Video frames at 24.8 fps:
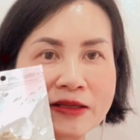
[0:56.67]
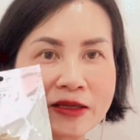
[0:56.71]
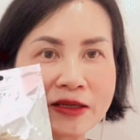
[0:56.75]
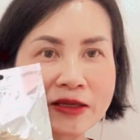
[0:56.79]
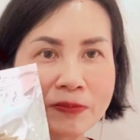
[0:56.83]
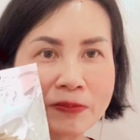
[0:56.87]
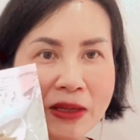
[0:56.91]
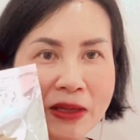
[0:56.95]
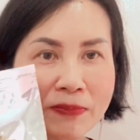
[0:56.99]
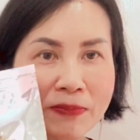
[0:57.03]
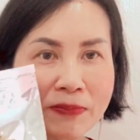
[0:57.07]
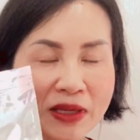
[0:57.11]

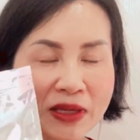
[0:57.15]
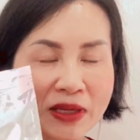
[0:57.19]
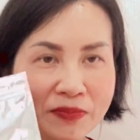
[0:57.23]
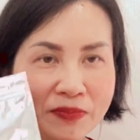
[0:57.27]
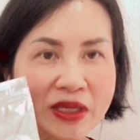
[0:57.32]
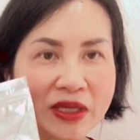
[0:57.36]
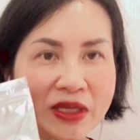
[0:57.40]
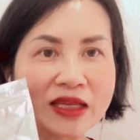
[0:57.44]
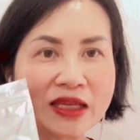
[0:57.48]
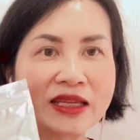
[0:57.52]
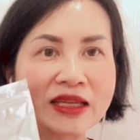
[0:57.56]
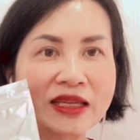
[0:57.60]
ไม่เป็น
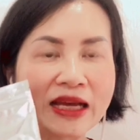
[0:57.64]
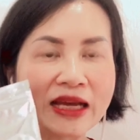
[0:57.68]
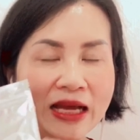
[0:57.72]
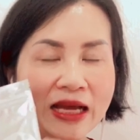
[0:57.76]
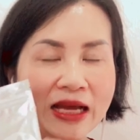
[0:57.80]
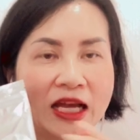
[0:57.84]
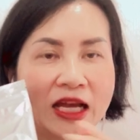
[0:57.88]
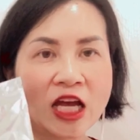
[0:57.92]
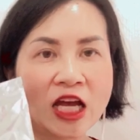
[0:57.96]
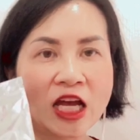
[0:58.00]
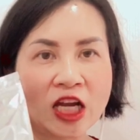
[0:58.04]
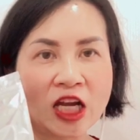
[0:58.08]
พิษนะคะ
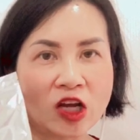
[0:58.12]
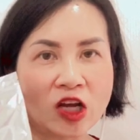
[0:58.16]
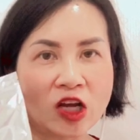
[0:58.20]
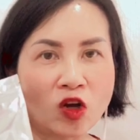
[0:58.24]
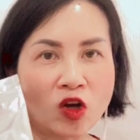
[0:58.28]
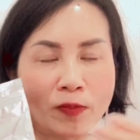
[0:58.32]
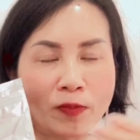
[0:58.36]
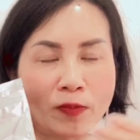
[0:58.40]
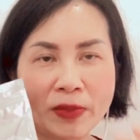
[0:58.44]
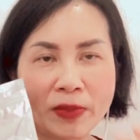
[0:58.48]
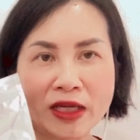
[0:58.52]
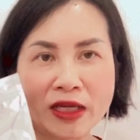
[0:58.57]
แล้วก็
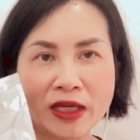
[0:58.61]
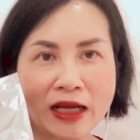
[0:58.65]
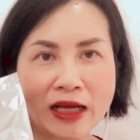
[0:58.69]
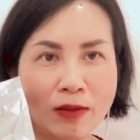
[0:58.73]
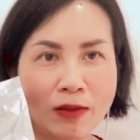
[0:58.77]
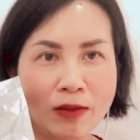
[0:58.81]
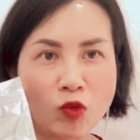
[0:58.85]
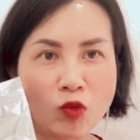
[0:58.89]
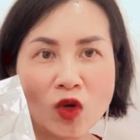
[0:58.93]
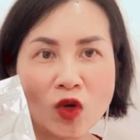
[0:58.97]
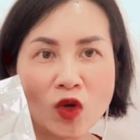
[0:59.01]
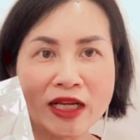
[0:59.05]
เป็นข
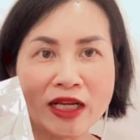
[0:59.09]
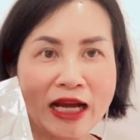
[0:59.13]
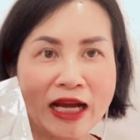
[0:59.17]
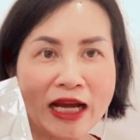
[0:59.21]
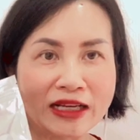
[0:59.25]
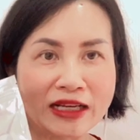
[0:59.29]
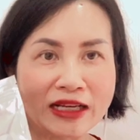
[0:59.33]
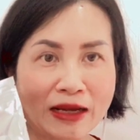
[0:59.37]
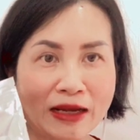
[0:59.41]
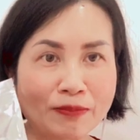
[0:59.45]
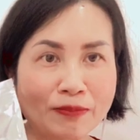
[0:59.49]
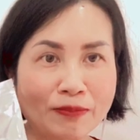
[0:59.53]
บวนการ
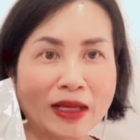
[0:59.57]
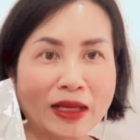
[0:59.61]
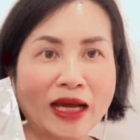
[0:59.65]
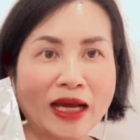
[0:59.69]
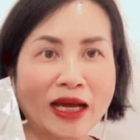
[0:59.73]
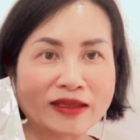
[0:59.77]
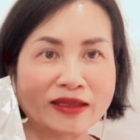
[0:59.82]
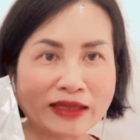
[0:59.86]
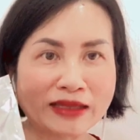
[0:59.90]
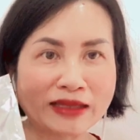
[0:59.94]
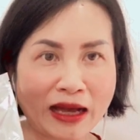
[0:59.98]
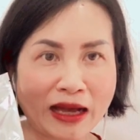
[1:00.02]
ทำงาน
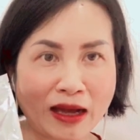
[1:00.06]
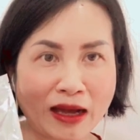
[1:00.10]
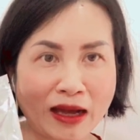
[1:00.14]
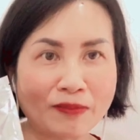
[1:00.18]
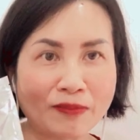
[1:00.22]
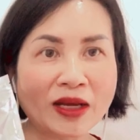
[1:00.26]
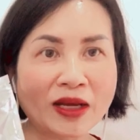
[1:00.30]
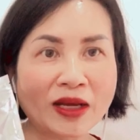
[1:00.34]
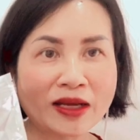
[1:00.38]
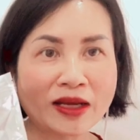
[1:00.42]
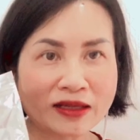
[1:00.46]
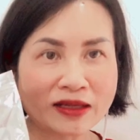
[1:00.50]
ตาม
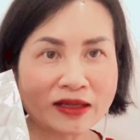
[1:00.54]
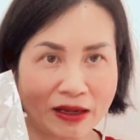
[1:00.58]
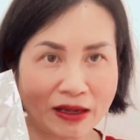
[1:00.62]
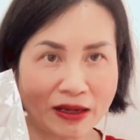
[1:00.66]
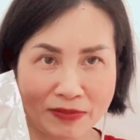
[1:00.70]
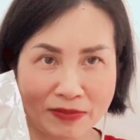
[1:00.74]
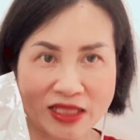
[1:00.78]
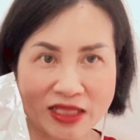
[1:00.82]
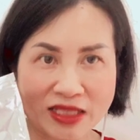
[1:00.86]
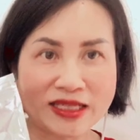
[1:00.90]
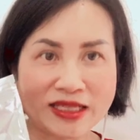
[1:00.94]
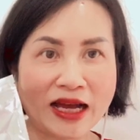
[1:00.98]
ธรรม
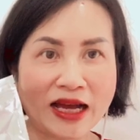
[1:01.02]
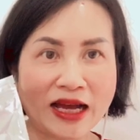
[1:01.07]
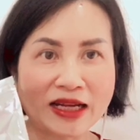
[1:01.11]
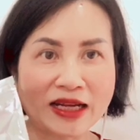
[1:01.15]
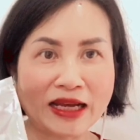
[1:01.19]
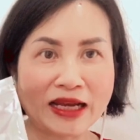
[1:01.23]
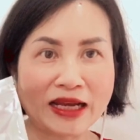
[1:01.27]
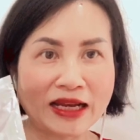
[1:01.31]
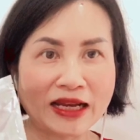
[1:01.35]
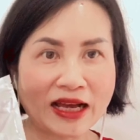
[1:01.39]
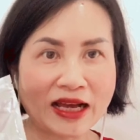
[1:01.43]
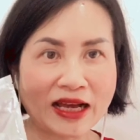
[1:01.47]
ชาติ ให้
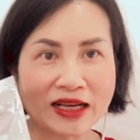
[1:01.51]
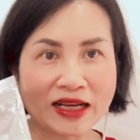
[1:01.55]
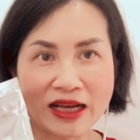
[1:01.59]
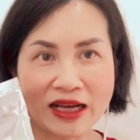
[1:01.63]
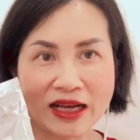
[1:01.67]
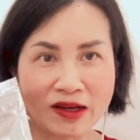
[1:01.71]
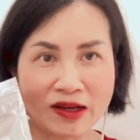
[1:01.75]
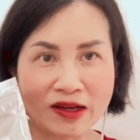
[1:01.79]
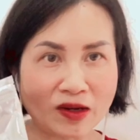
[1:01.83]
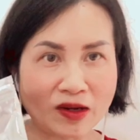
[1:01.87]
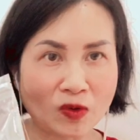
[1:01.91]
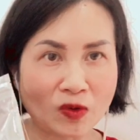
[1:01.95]
ร่างกาย
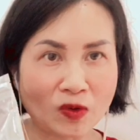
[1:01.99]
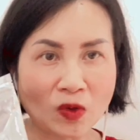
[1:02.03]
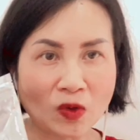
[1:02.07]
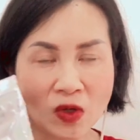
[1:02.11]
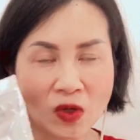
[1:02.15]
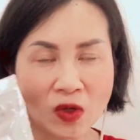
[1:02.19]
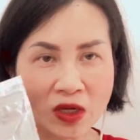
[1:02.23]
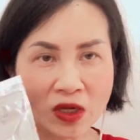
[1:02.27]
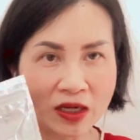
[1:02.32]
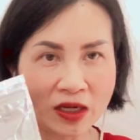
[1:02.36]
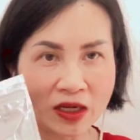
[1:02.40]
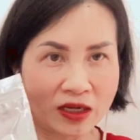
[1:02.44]
เรา
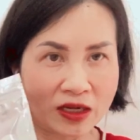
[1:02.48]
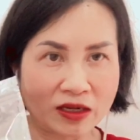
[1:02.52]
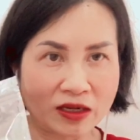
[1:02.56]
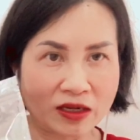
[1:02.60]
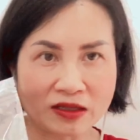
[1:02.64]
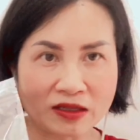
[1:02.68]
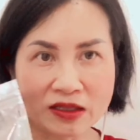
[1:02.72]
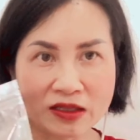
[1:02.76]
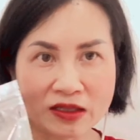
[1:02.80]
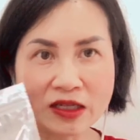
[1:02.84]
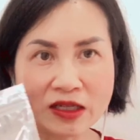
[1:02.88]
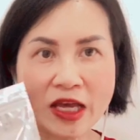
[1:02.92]

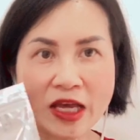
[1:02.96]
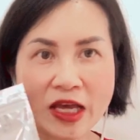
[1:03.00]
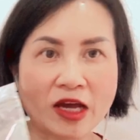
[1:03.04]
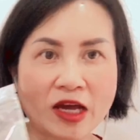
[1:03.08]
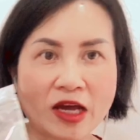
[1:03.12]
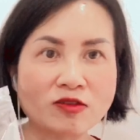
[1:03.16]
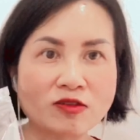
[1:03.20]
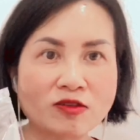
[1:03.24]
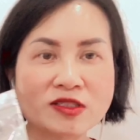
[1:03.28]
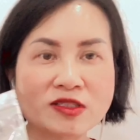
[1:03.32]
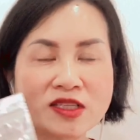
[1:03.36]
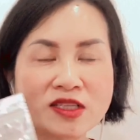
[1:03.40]
ดึงแคล
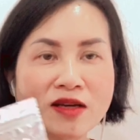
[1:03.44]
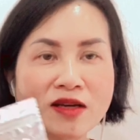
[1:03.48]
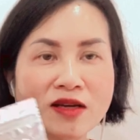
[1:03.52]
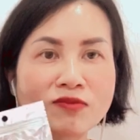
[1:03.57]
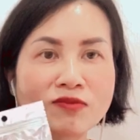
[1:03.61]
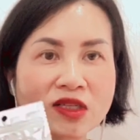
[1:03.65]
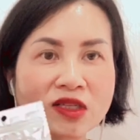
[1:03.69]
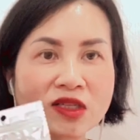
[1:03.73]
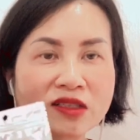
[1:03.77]
เซียมหรือ